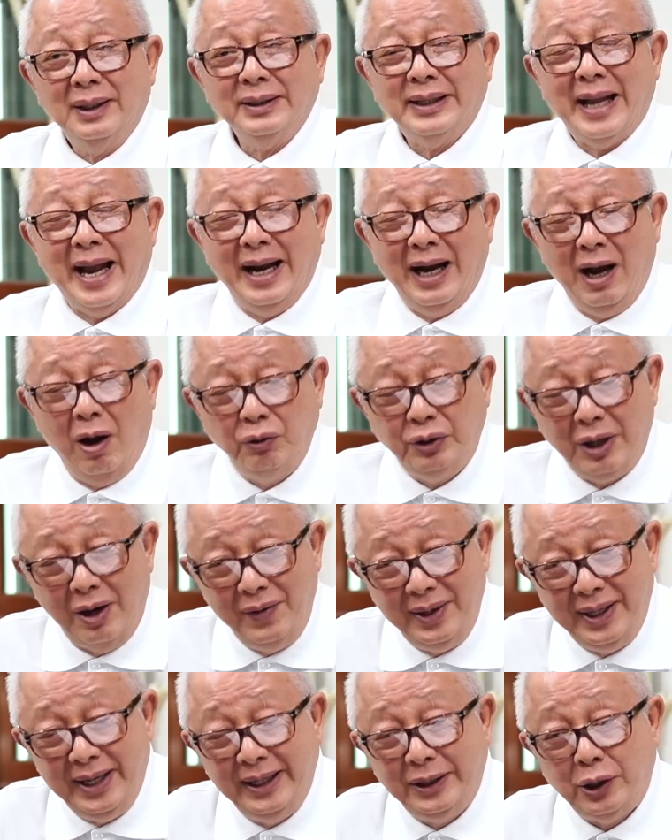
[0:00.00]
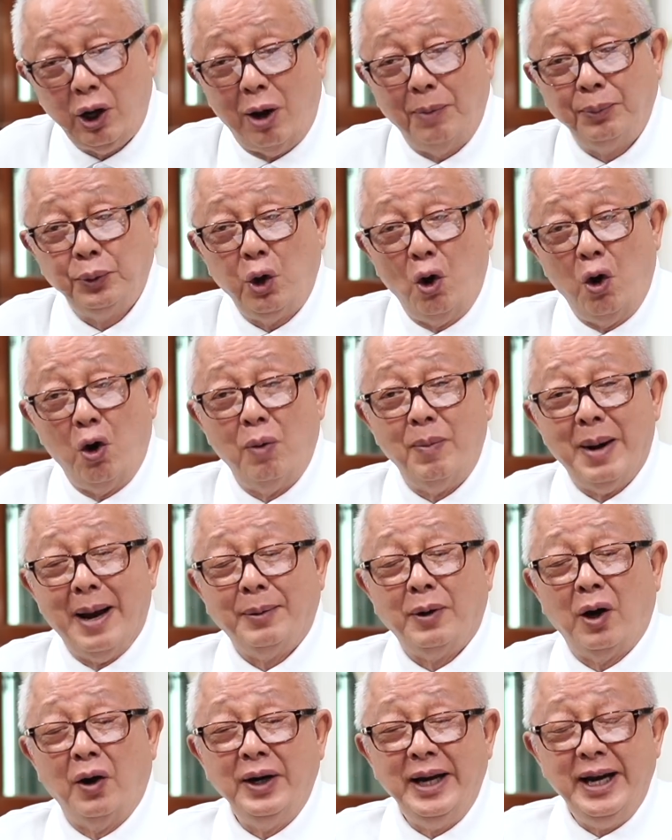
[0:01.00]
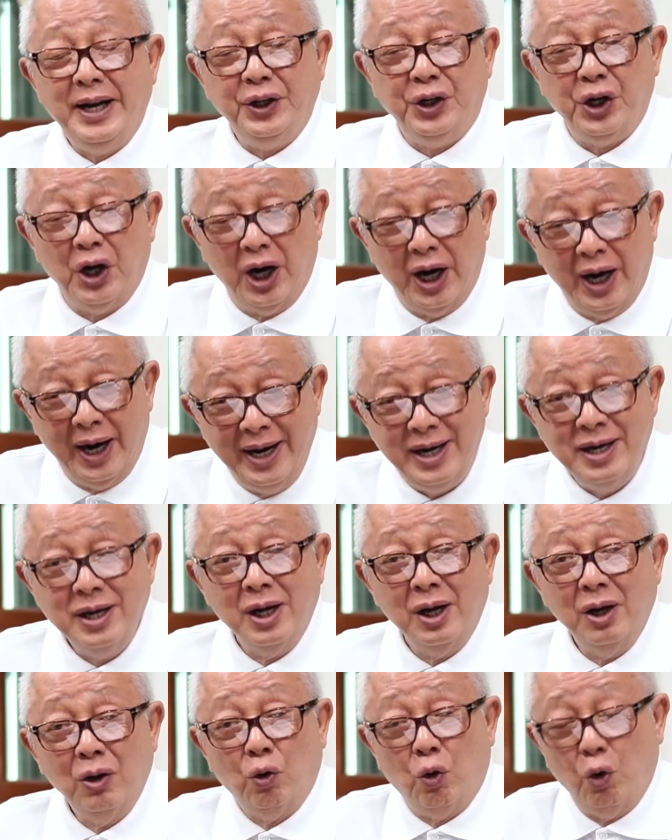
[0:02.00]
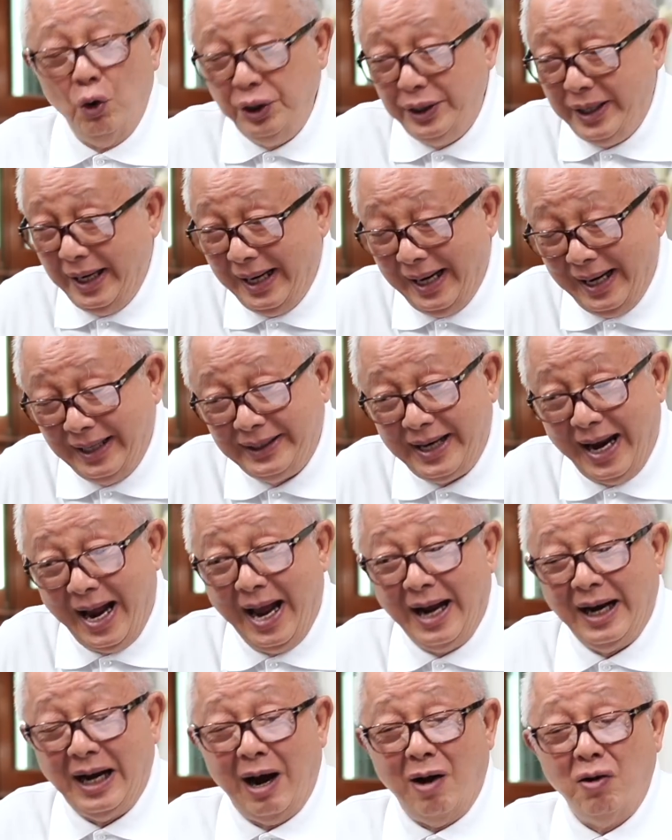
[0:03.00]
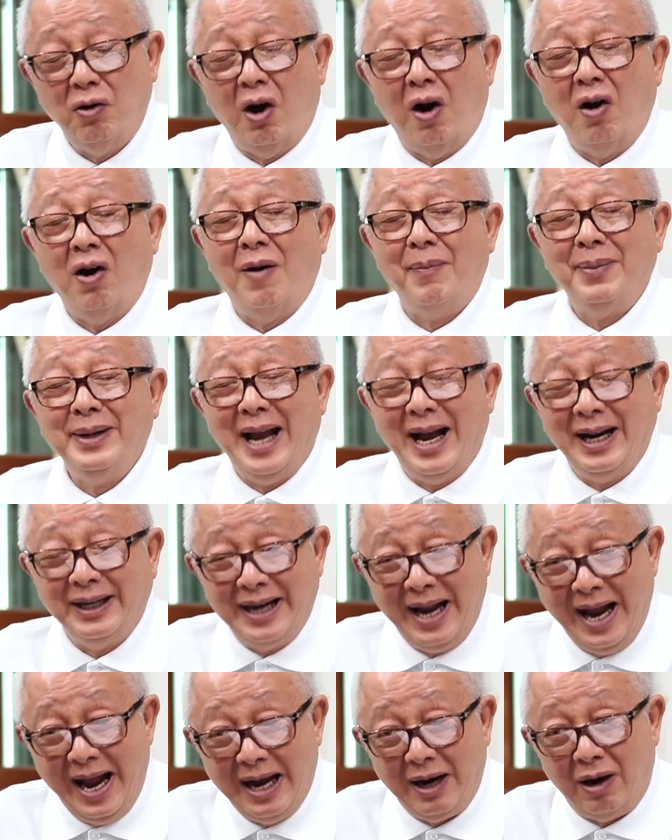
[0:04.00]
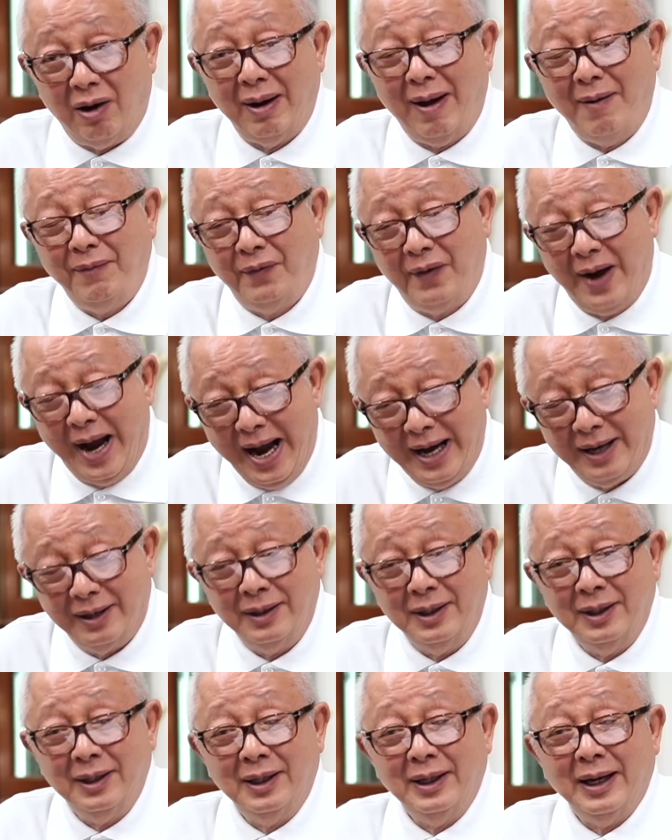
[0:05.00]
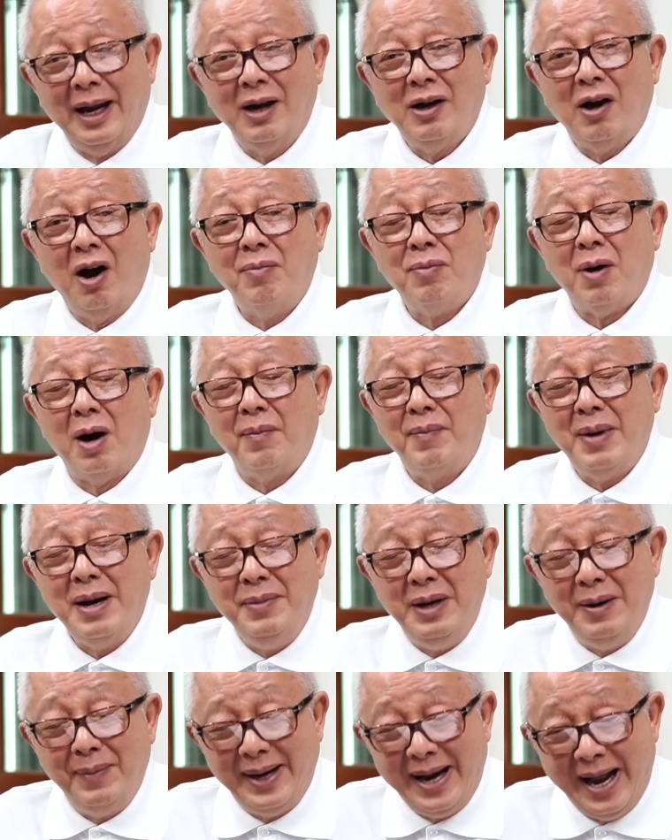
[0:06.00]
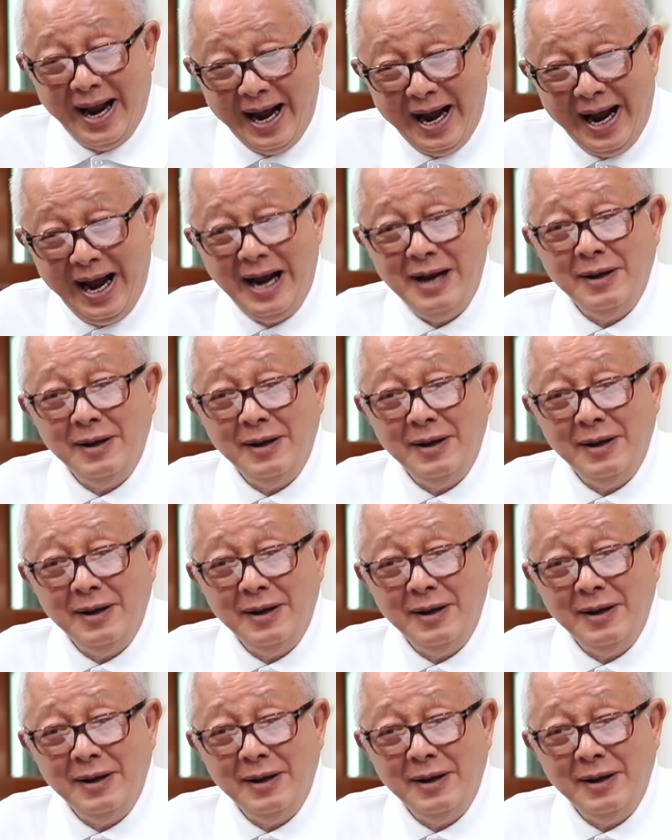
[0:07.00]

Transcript: แต่เขาใช้วิธีตอบโต้แบบเขานิ่งเฉยคุณเจรจาเขาเขาก็พยักหน้าเขารับฟังแล้วเขาบอกไม่มีปัญหา